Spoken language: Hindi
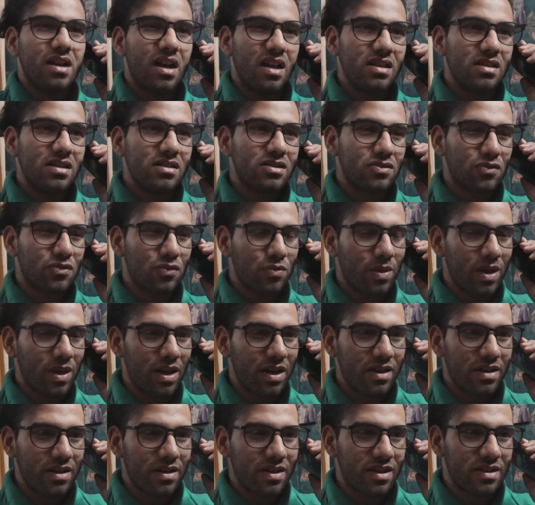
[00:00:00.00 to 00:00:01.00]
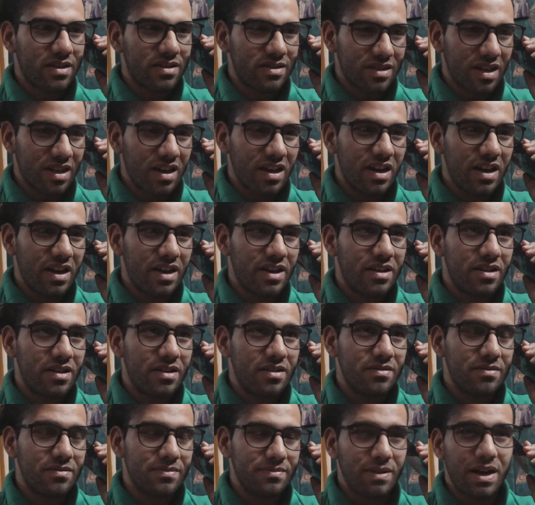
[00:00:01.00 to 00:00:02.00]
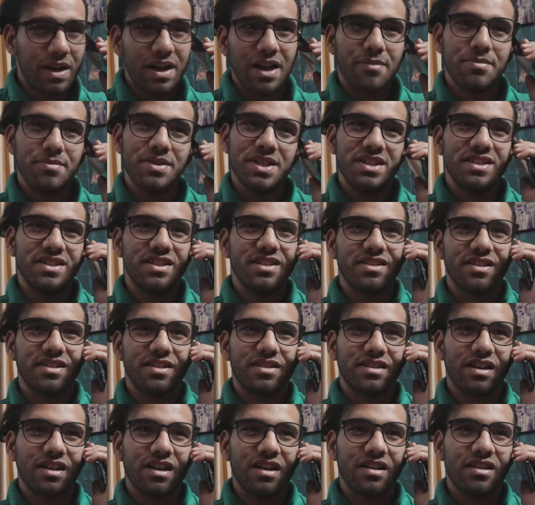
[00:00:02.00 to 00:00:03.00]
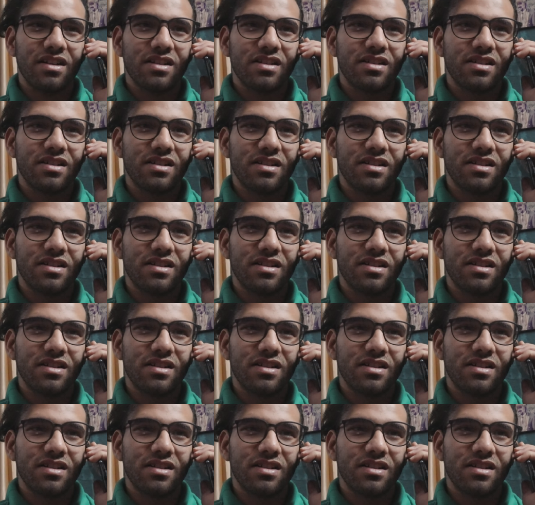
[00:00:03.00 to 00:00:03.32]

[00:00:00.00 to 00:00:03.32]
कल सुबह कितना लेट भाई अभी नहीं दे सकता